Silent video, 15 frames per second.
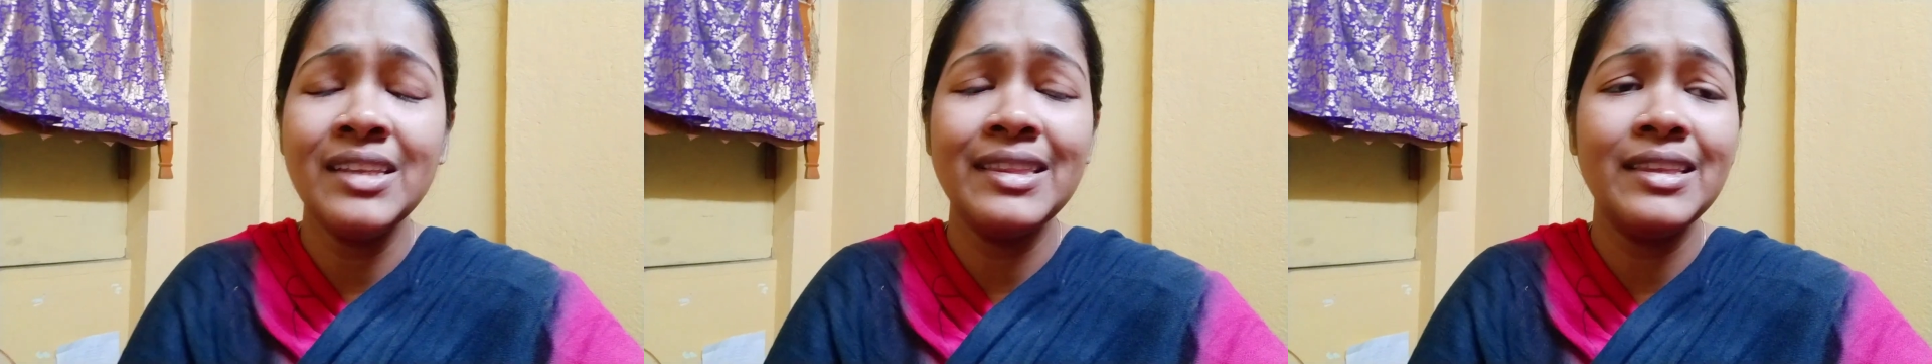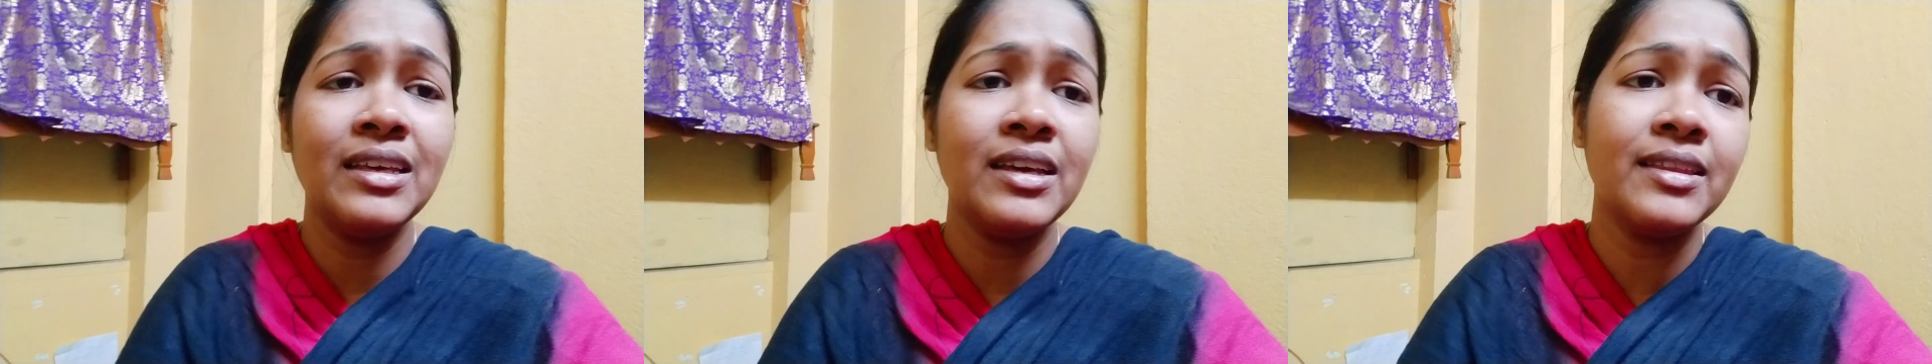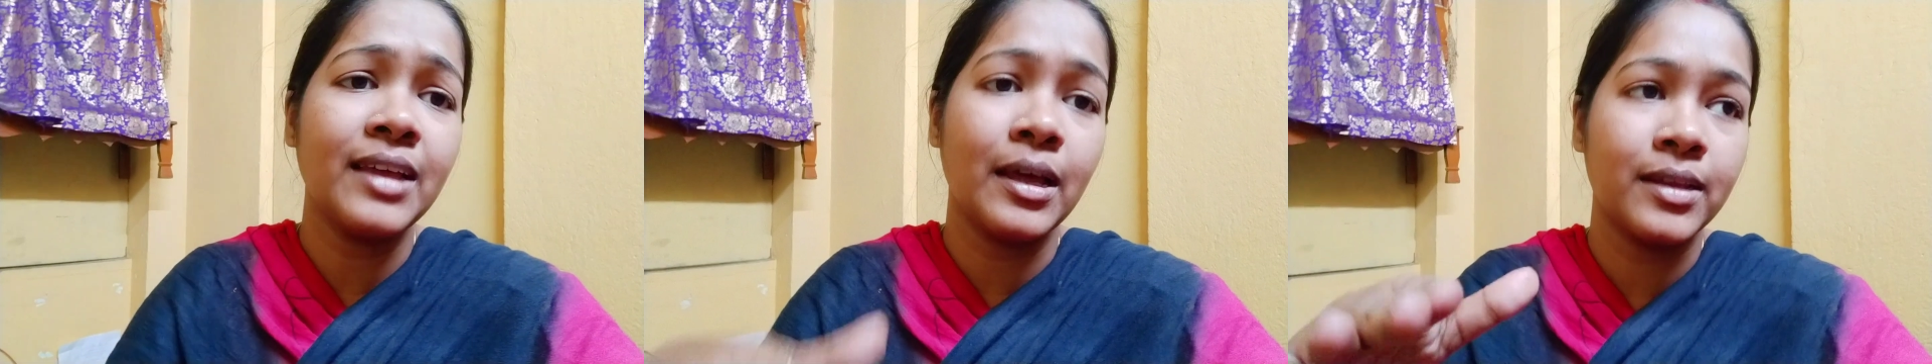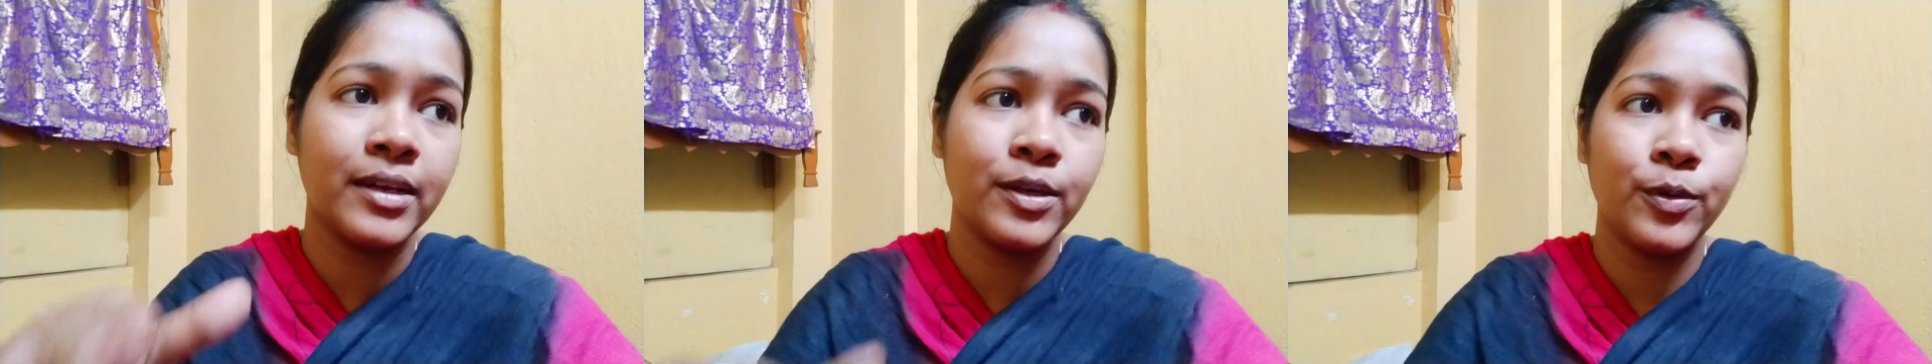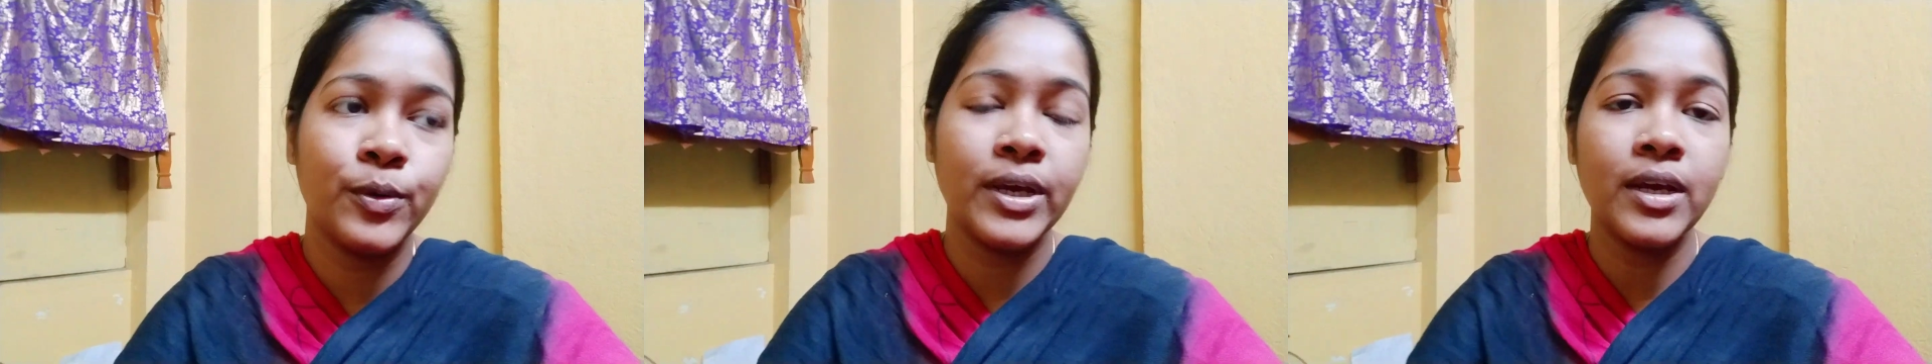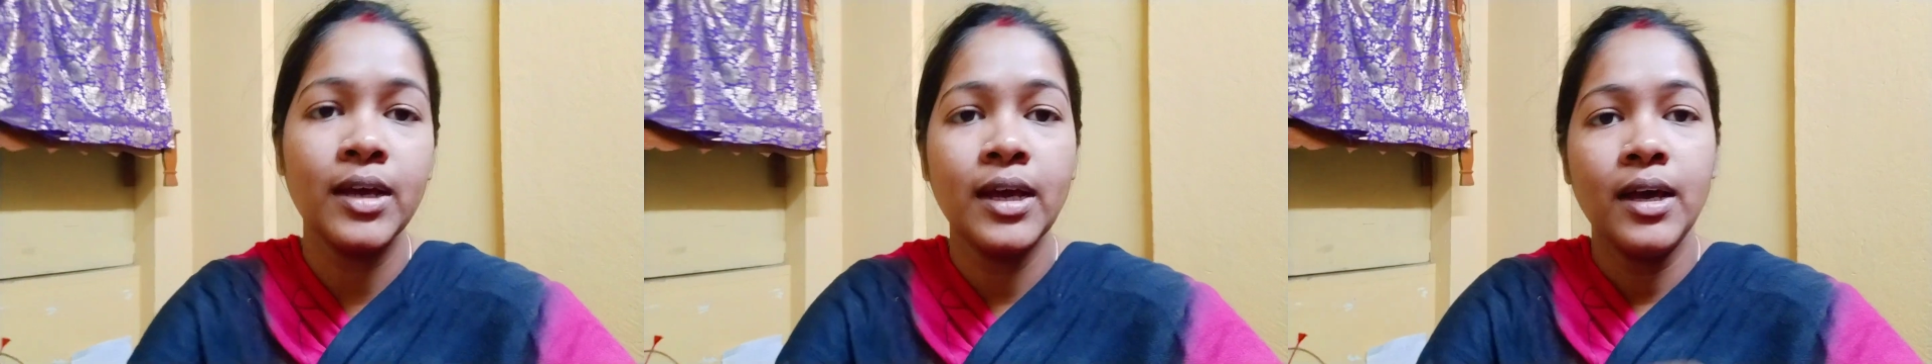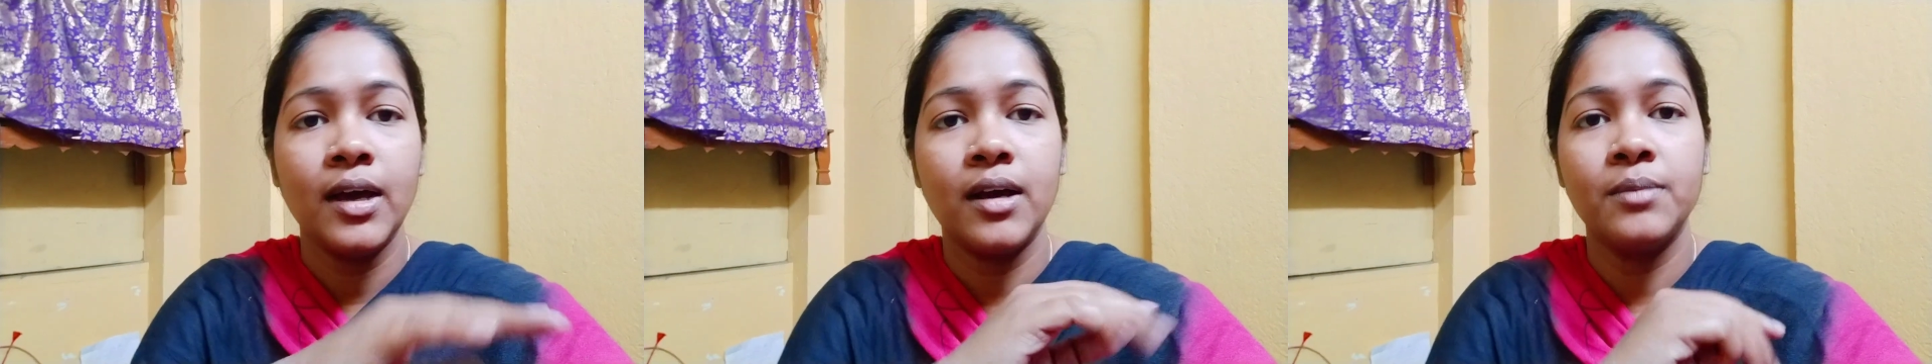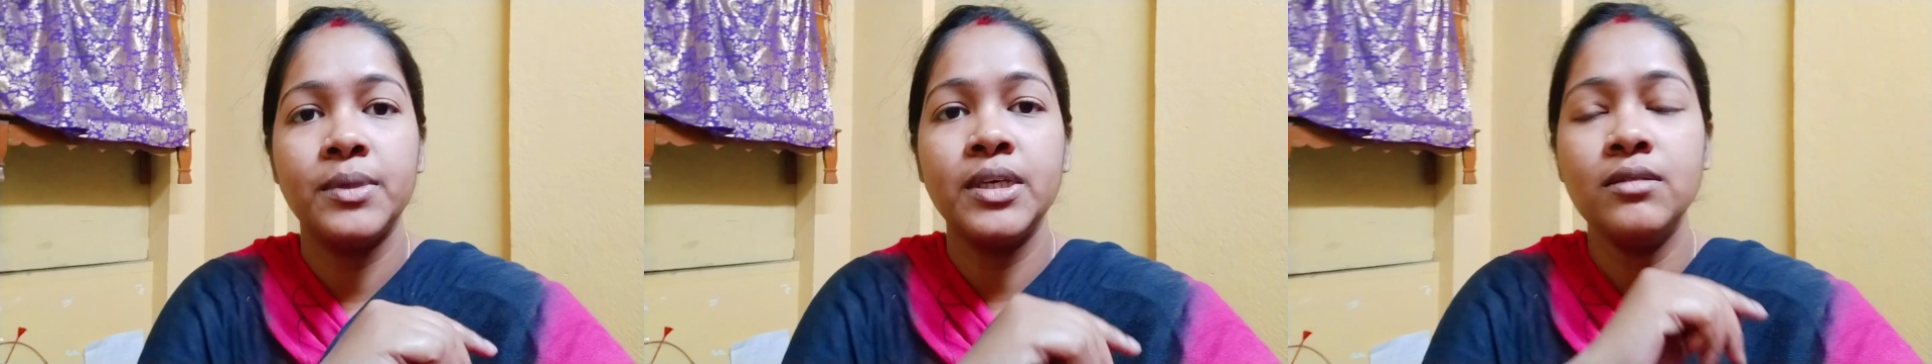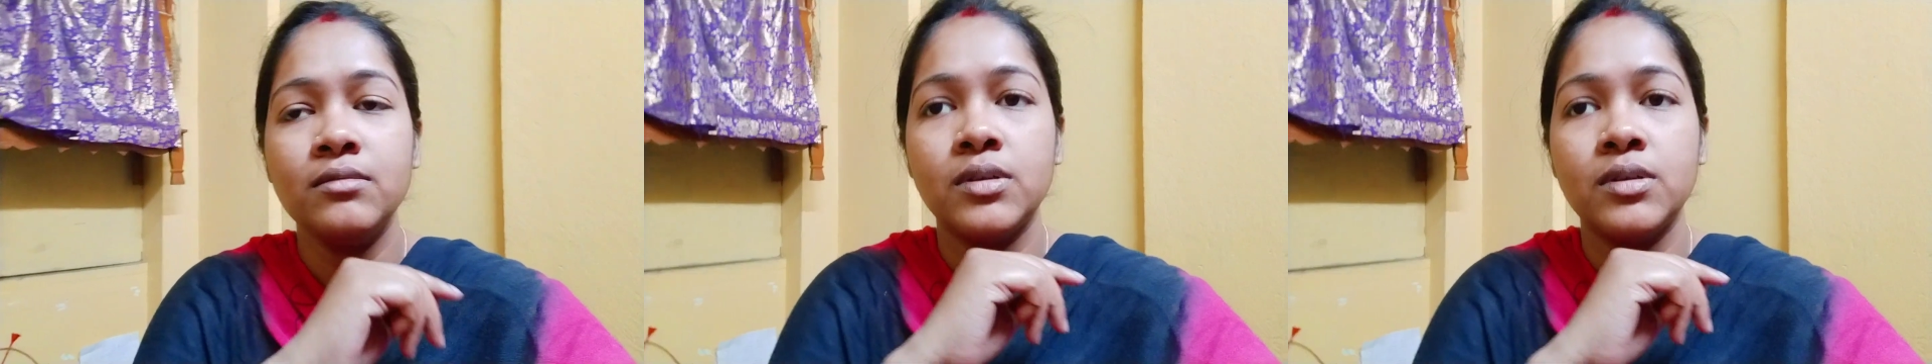দিয়ে তাড়াতাড়ি করে আমি